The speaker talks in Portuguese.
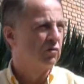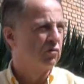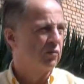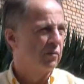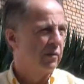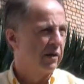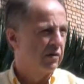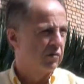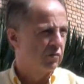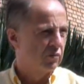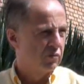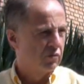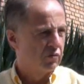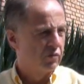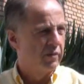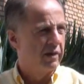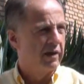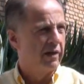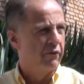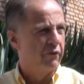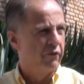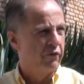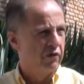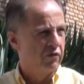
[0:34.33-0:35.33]
os mesmos
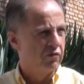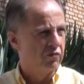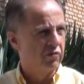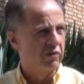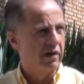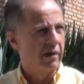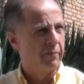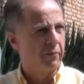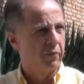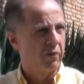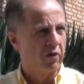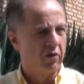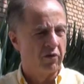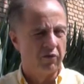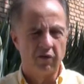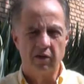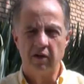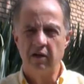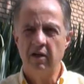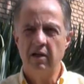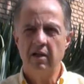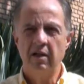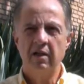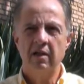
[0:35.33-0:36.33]
benefícios da
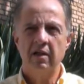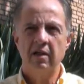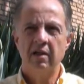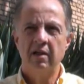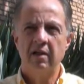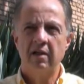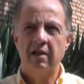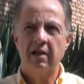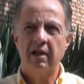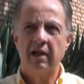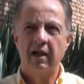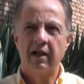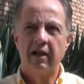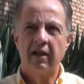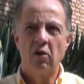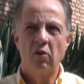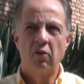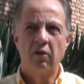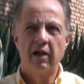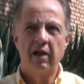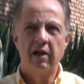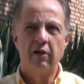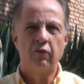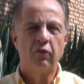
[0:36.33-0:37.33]
prova é, que
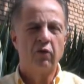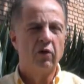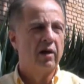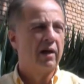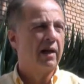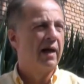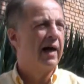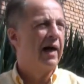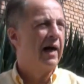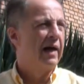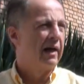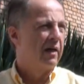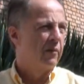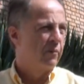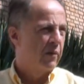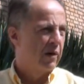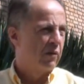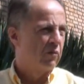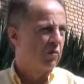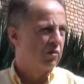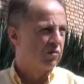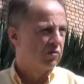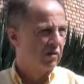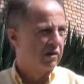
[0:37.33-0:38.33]
alguém que foi lá e que
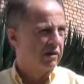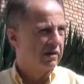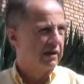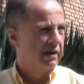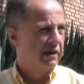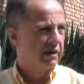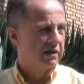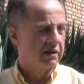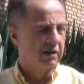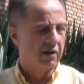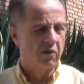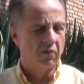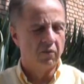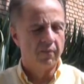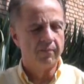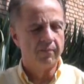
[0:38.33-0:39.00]
pagou a sua inscrição.